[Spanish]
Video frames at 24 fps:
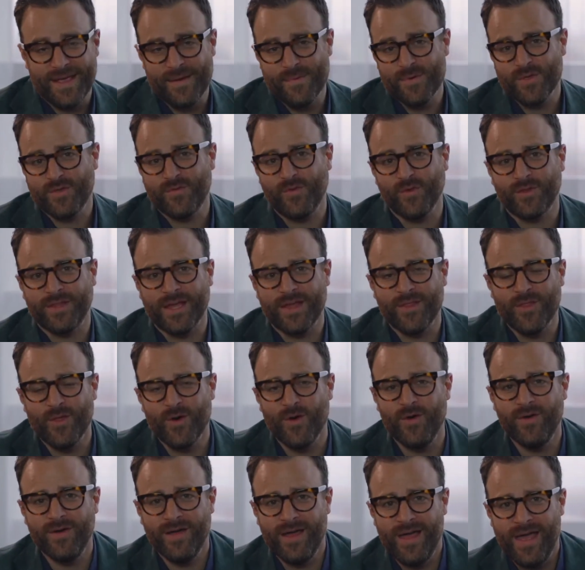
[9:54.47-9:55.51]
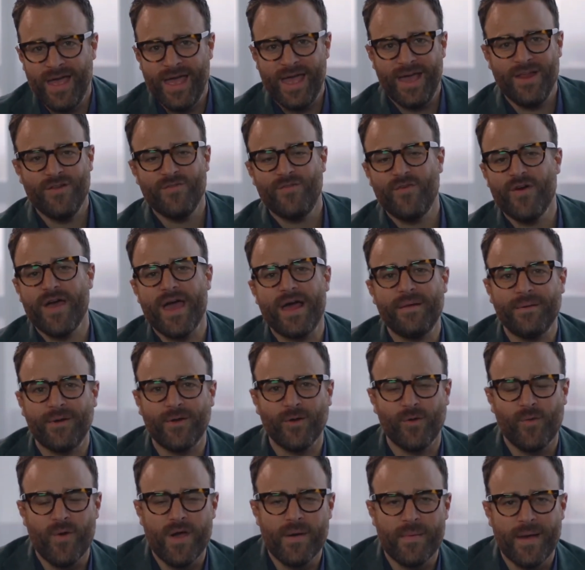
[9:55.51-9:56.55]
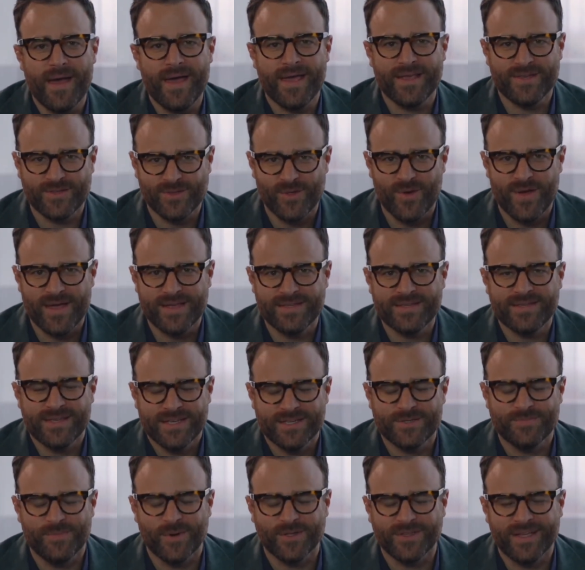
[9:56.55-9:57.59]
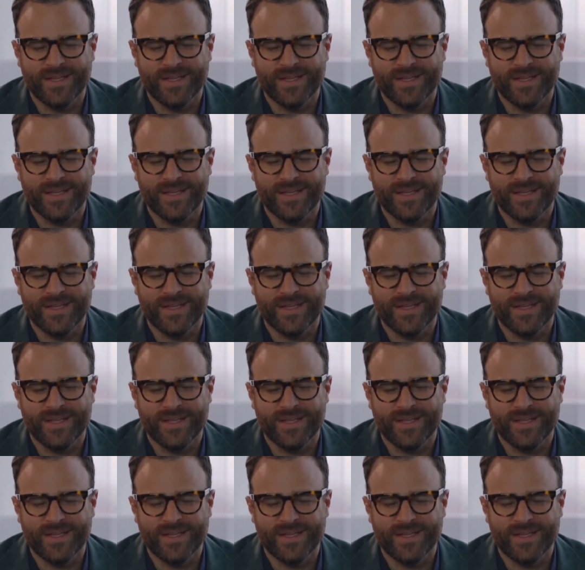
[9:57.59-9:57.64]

Seguimos disfrutando. Él fue Álvaro Cueva. Esto es